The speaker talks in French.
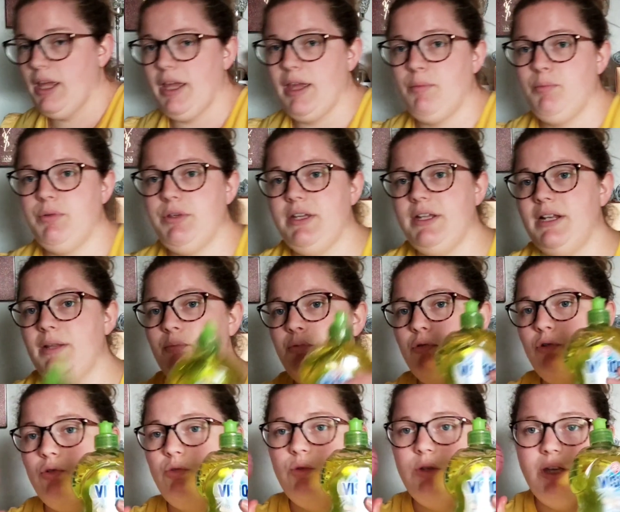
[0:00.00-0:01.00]
Et puis les
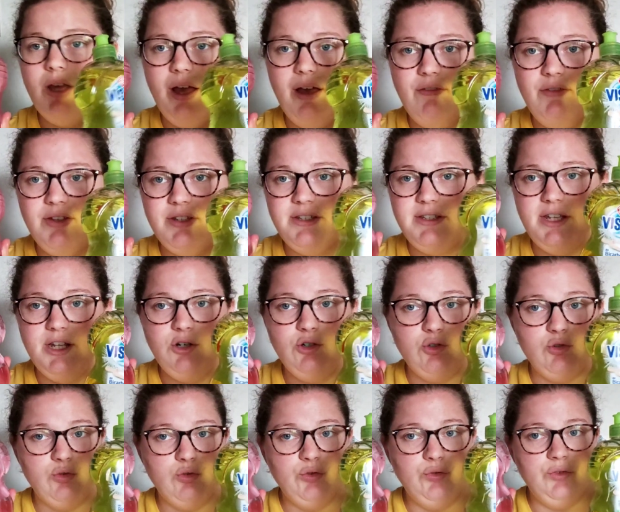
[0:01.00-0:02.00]
produits à vaisselle,
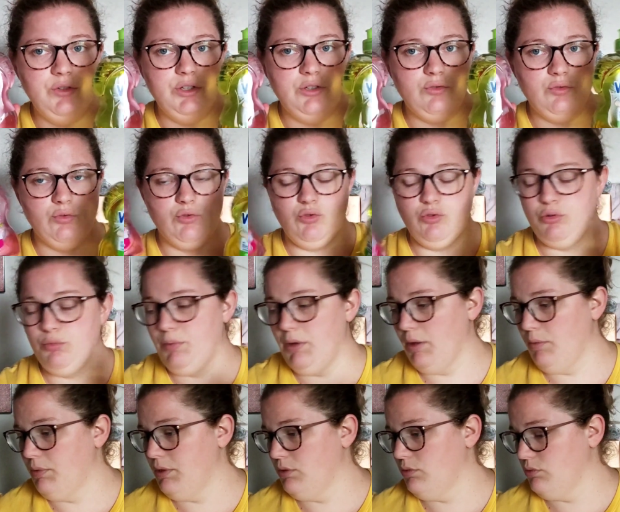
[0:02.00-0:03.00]
je trouve qu'ils sont
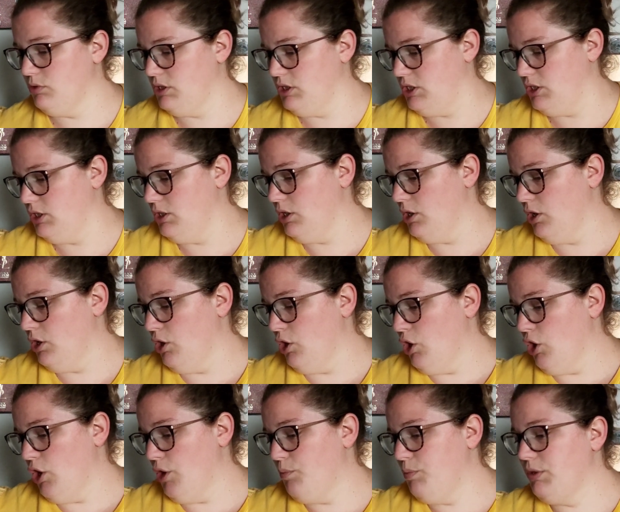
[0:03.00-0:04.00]
super bien aussi.
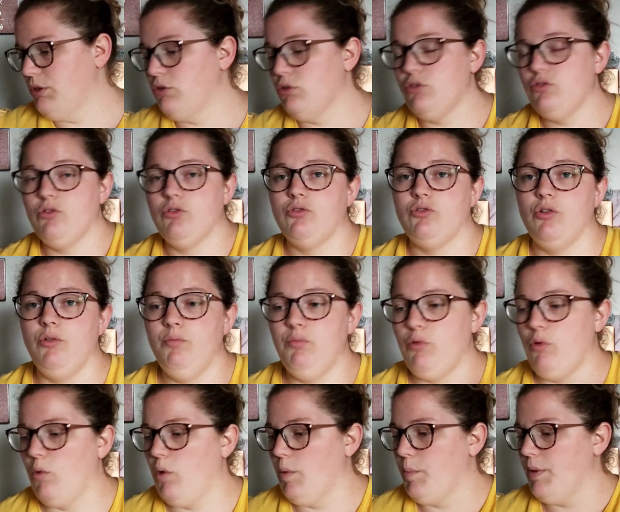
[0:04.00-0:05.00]
Et puis de temps en temps,
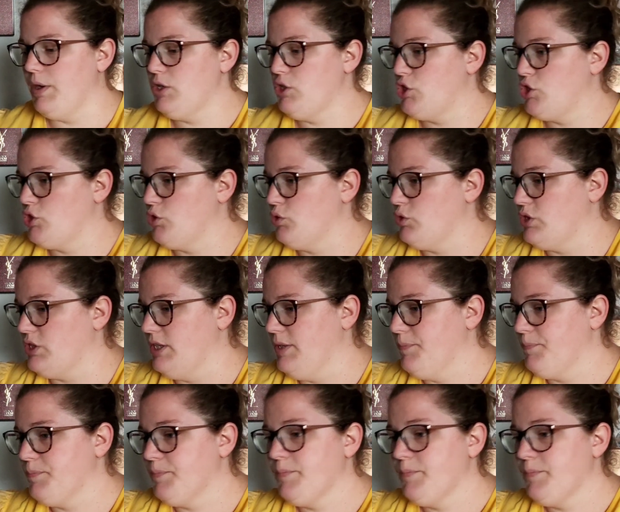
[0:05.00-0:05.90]
pourquoi pas changer.